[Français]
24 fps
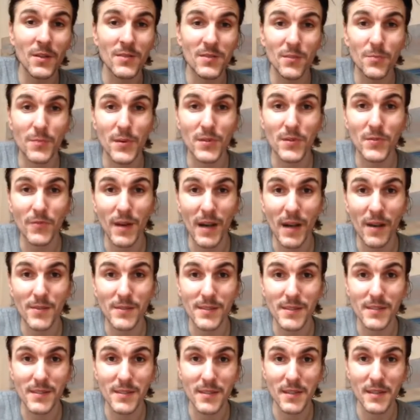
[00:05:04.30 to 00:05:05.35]
lots of beautiful
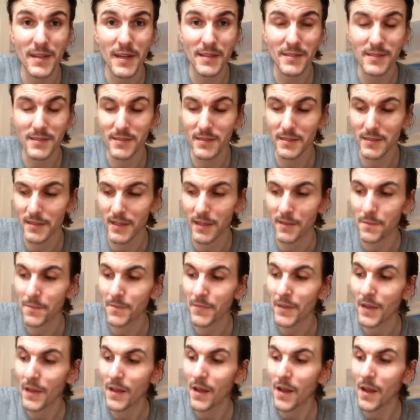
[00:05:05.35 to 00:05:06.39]
houses that are next to the canal.
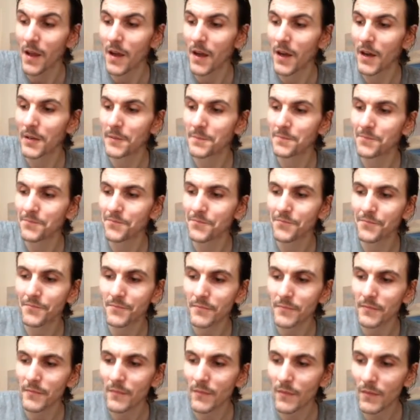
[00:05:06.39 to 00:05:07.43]
Um,
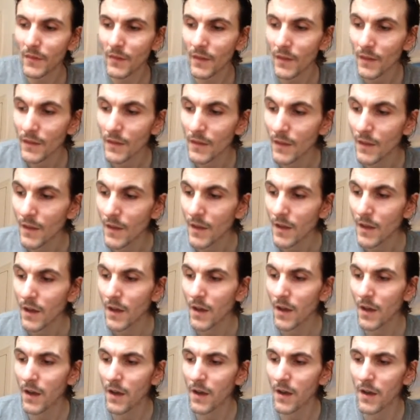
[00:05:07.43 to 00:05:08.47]

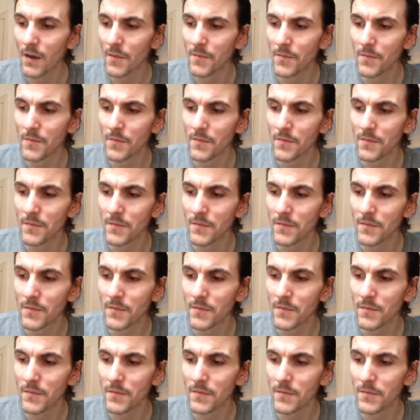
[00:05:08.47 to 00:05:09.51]
um
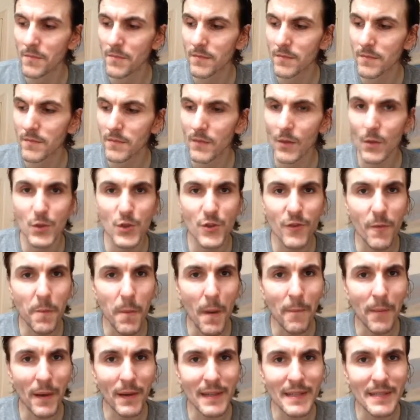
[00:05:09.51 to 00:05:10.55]
je ne veux
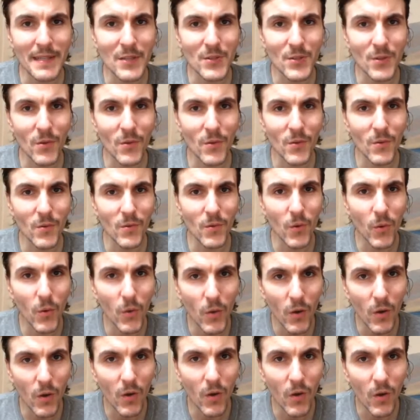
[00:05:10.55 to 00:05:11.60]
pas parler des gens
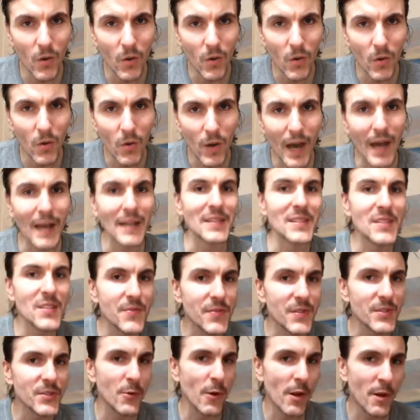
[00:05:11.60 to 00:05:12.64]
euh,
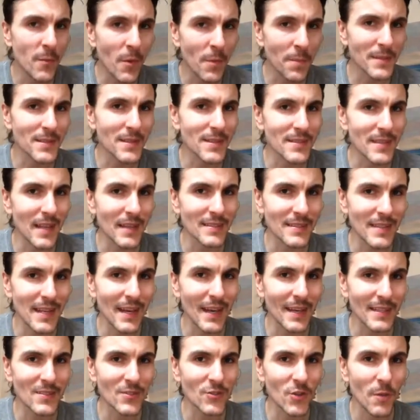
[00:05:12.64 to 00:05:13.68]
individuellement parce que ça, ça
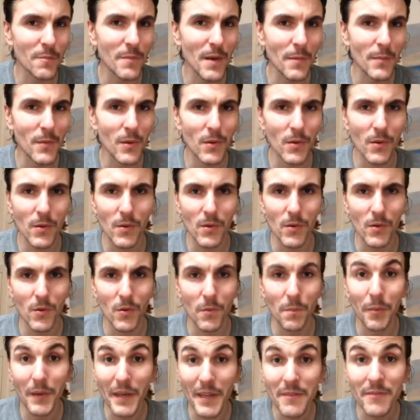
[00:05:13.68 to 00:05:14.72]
reste quand même euh,
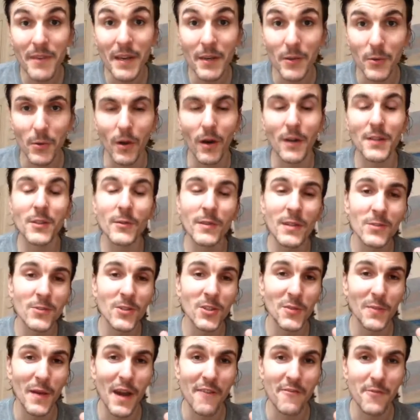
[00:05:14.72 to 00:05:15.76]
privé. Quoi. I don't want to
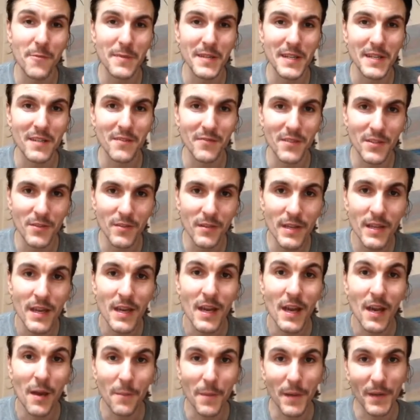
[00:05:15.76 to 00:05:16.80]
talk about everybody individually
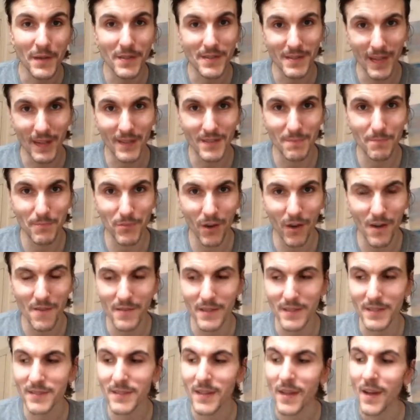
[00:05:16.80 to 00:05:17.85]
because that's
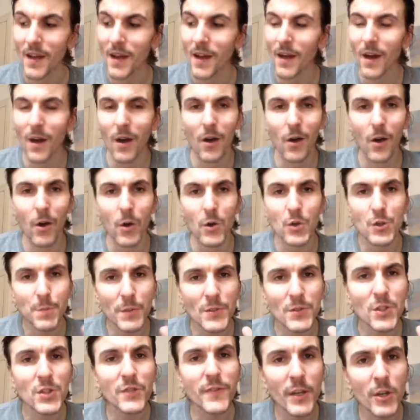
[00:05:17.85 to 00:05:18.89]
private. Euh, je
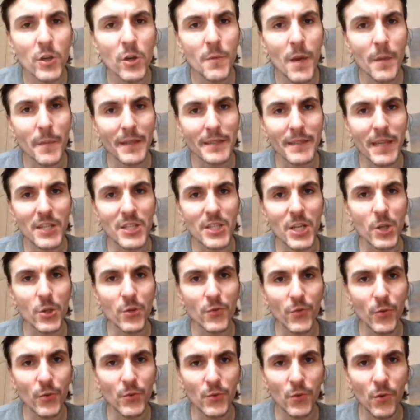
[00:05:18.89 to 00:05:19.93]
pense que je vais quand même attacher une
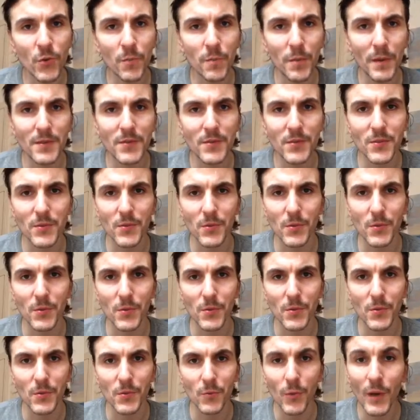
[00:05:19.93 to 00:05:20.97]
photo parce
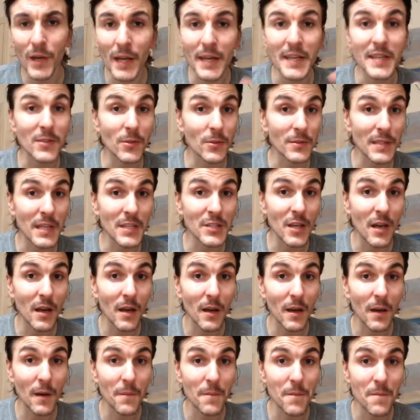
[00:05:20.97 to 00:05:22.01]
que voilà, ils ont
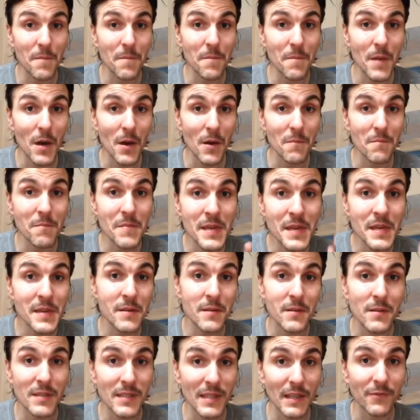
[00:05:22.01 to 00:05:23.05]
déjà euh, mis
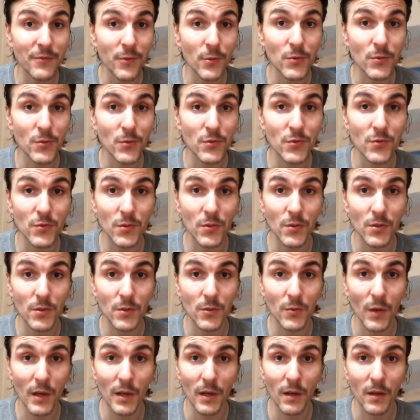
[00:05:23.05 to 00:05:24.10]
euh, ces photos sur
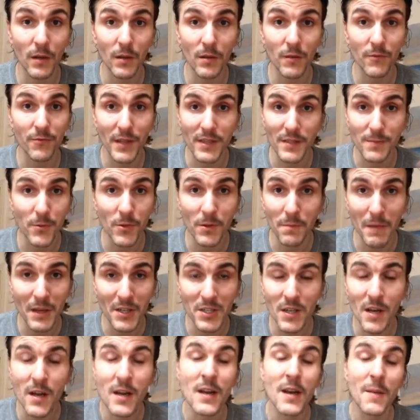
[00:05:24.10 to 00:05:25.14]
euh, voilà, Facebook,
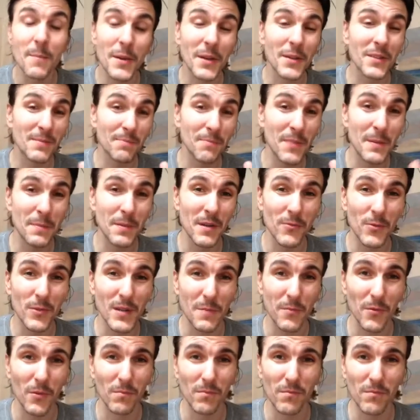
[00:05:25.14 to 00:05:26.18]
machin, because people have
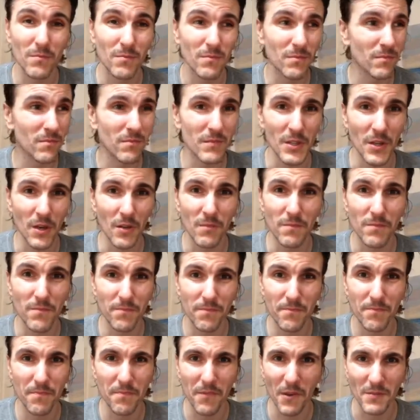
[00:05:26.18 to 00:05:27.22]
already put, you know,
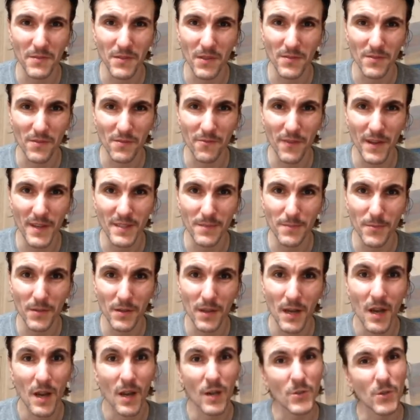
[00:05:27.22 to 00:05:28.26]
photos on Facebook.
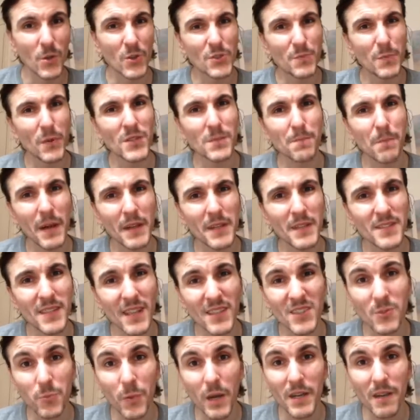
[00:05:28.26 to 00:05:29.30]
Donc je pense pas que ça
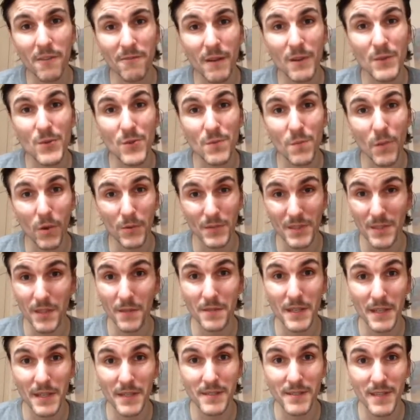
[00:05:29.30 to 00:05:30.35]
soit la fin du monde. I
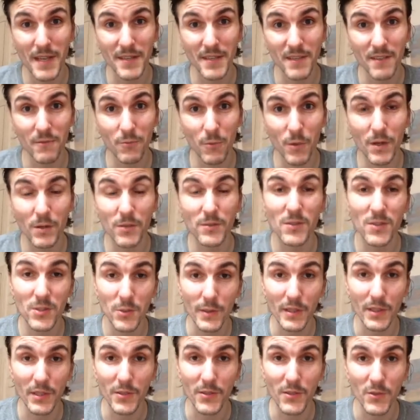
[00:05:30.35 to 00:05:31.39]
don't think it's the end of the world
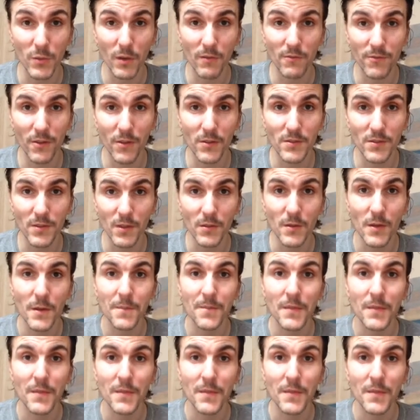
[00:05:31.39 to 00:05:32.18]
to include one photo,